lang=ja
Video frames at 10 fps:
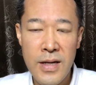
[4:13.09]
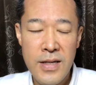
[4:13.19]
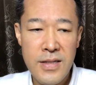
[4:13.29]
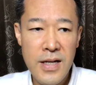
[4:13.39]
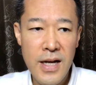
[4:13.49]

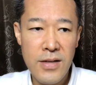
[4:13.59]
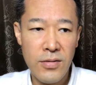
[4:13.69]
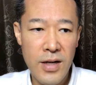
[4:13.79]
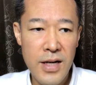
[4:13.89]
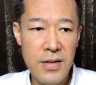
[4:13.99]
世界
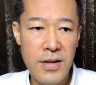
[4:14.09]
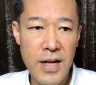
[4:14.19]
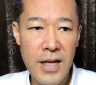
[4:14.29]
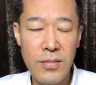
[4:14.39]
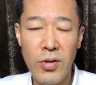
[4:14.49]
の中には
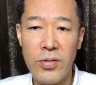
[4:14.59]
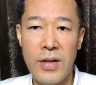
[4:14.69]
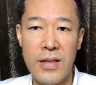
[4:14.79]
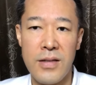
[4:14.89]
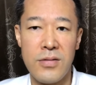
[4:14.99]
ないもの
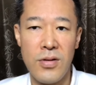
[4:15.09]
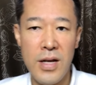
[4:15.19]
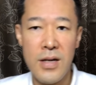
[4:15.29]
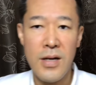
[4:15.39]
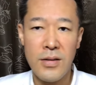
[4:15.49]
なんですよ
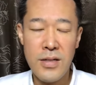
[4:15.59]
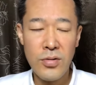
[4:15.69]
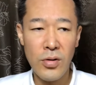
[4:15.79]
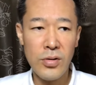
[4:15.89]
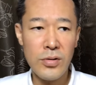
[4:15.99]
ね。で
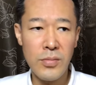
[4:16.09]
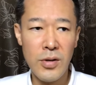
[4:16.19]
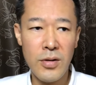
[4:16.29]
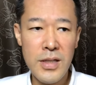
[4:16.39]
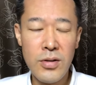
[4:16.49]
そういうも
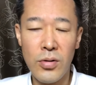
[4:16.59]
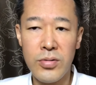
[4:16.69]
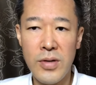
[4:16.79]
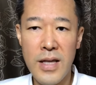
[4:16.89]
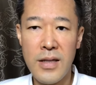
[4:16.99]
のにこう
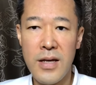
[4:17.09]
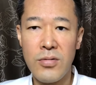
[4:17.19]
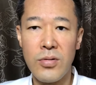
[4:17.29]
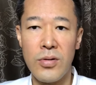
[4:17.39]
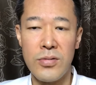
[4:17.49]
触れてい
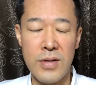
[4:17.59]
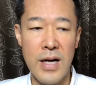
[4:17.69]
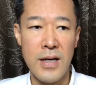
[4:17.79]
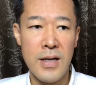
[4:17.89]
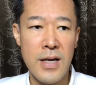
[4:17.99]
くという
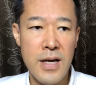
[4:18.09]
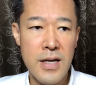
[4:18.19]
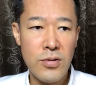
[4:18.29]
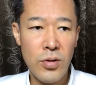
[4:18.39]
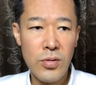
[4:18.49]
か、
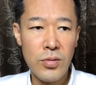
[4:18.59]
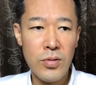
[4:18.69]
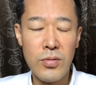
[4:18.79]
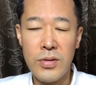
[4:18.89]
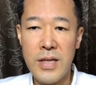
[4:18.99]
えー、そういうこと
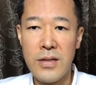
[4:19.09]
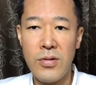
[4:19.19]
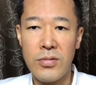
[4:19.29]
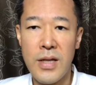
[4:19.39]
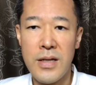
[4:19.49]
をこう積
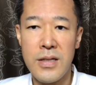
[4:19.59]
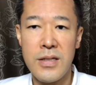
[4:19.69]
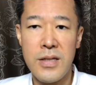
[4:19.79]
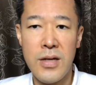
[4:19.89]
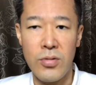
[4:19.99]
極的に
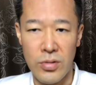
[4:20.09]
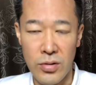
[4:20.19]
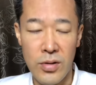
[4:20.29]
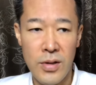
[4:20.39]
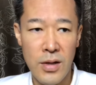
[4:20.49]
していこう
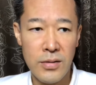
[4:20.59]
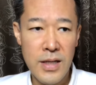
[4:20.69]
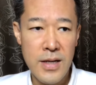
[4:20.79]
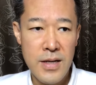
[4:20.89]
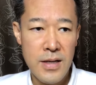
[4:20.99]
と。
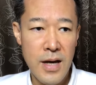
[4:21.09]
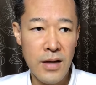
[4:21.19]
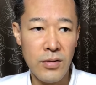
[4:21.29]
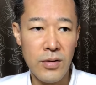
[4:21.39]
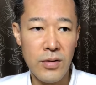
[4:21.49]
で、あ
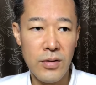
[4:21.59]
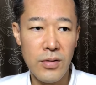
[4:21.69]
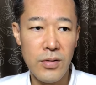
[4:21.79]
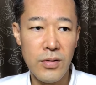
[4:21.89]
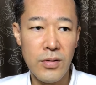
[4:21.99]

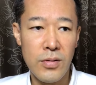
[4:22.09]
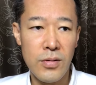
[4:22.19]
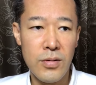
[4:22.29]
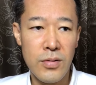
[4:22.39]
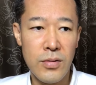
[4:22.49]

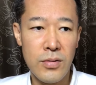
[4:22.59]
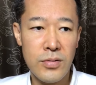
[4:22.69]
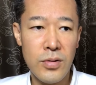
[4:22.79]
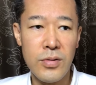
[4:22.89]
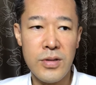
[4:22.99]
のー、
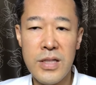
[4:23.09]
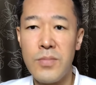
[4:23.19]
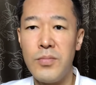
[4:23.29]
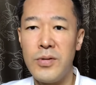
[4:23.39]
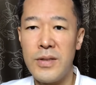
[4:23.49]
そういう
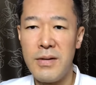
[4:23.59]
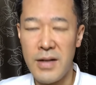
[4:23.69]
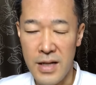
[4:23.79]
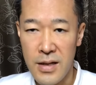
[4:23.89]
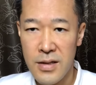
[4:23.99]
新聞では
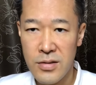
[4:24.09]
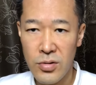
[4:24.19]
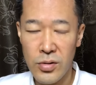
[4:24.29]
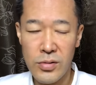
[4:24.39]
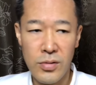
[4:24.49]
ね
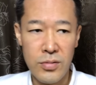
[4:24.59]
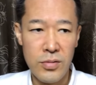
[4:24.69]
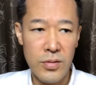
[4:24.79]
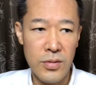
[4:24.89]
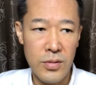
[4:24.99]
そういうのを
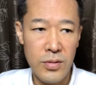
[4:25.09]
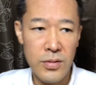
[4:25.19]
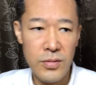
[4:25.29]
こ